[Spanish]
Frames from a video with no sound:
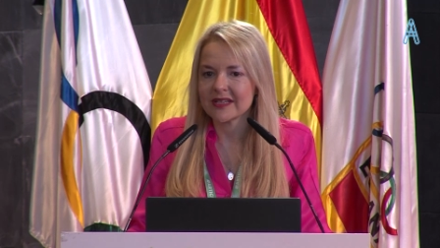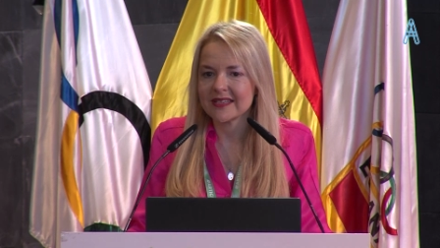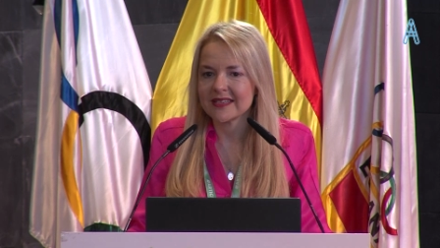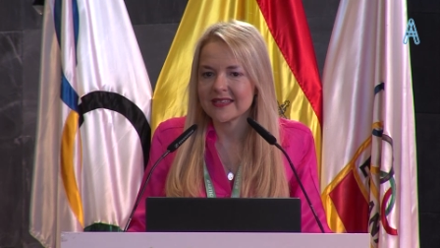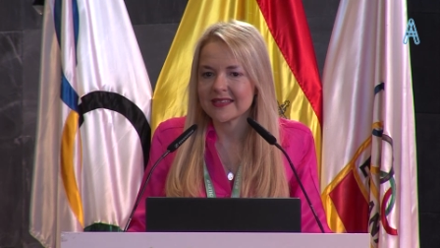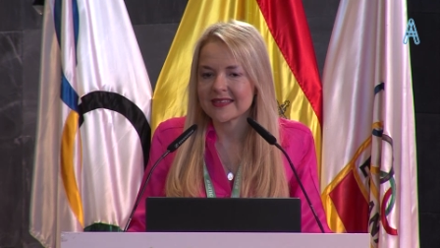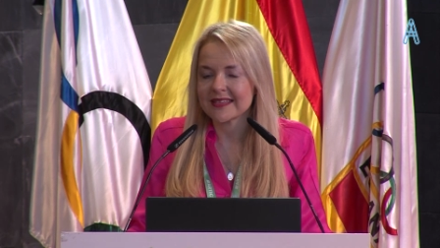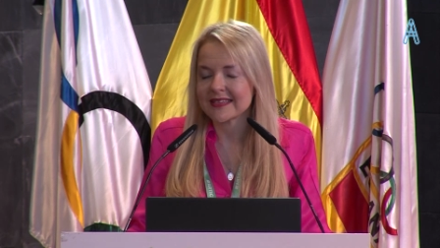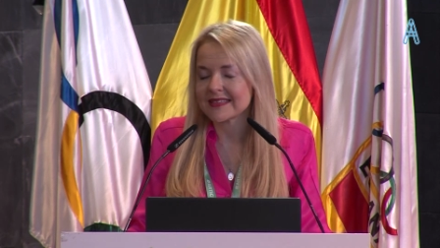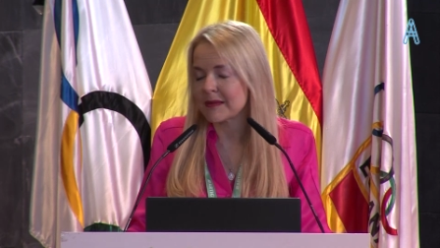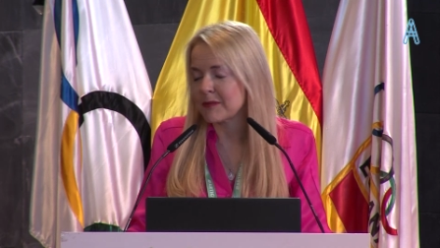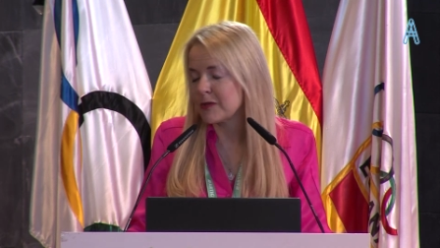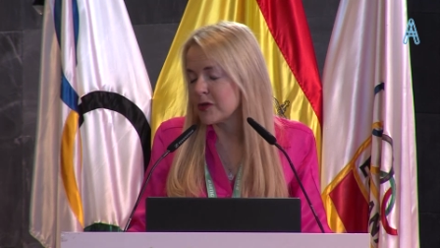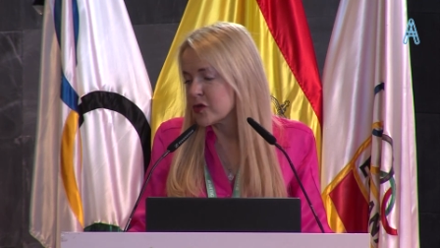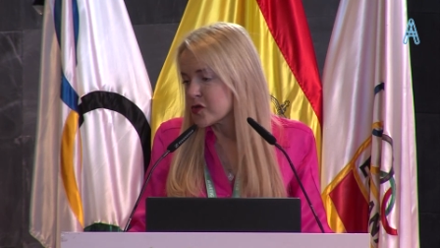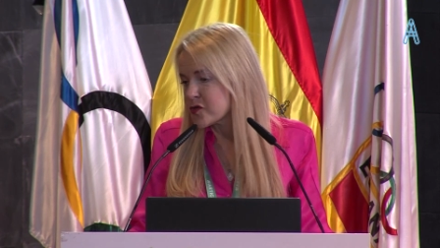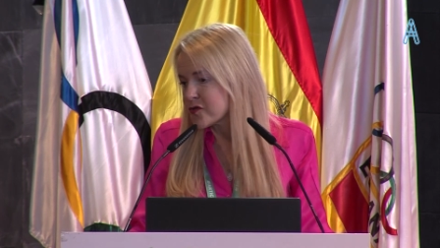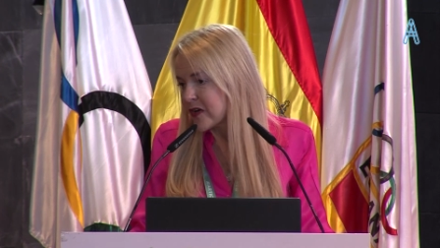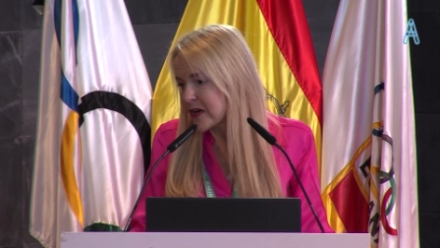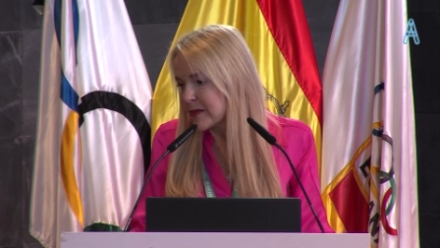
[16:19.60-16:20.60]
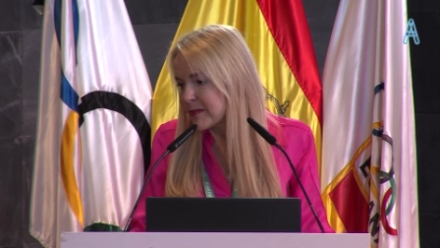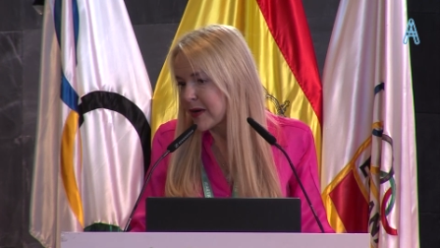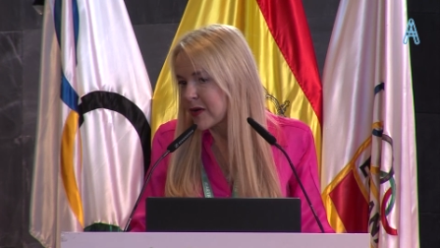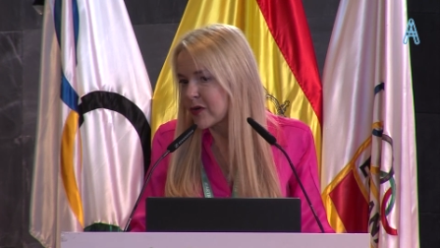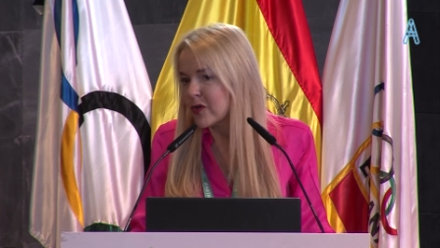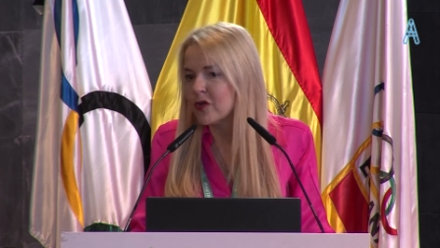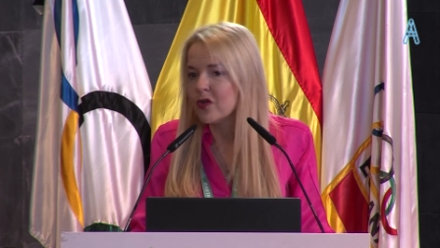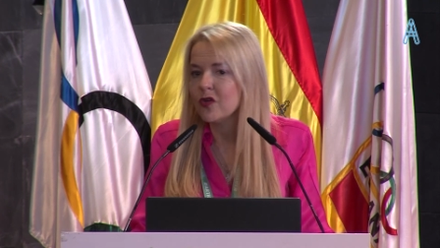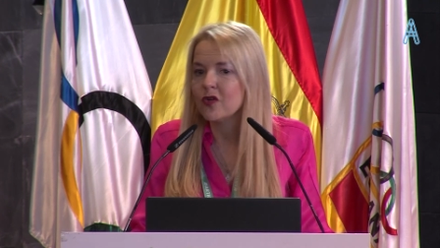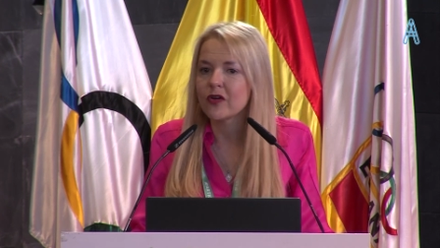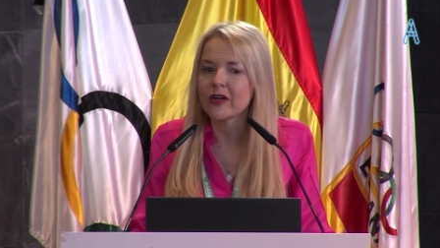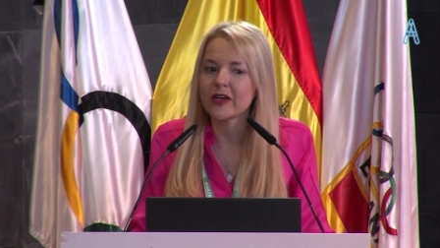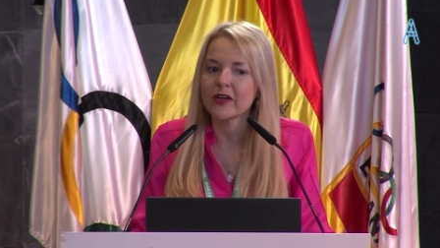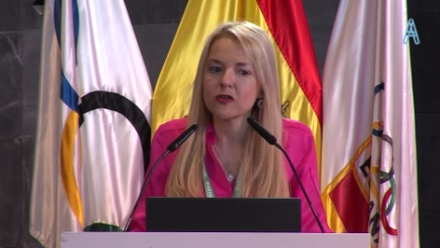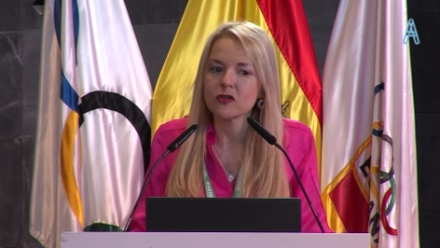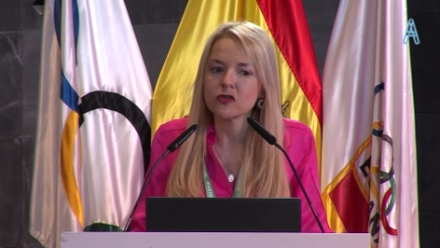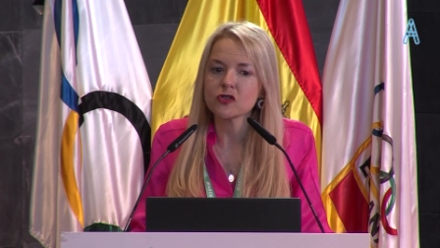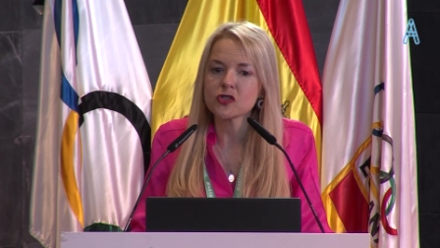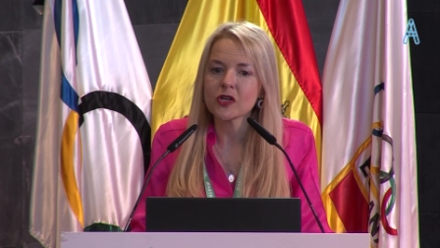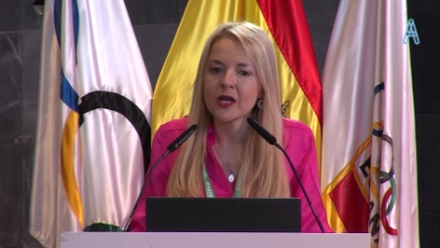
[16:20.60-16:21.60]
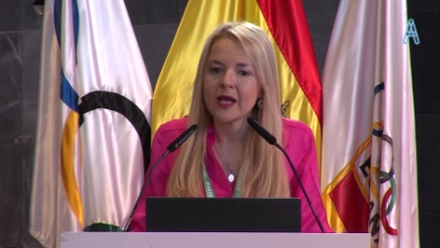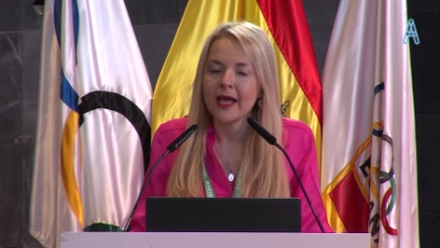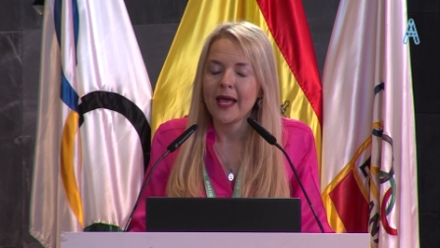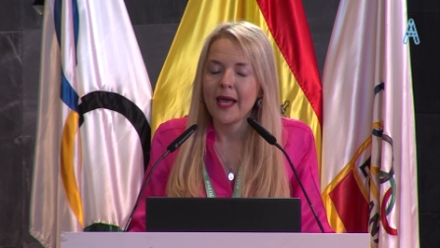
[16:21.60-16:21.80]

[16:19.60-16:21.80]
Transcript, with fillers: eh, tratamientos farmacológicos,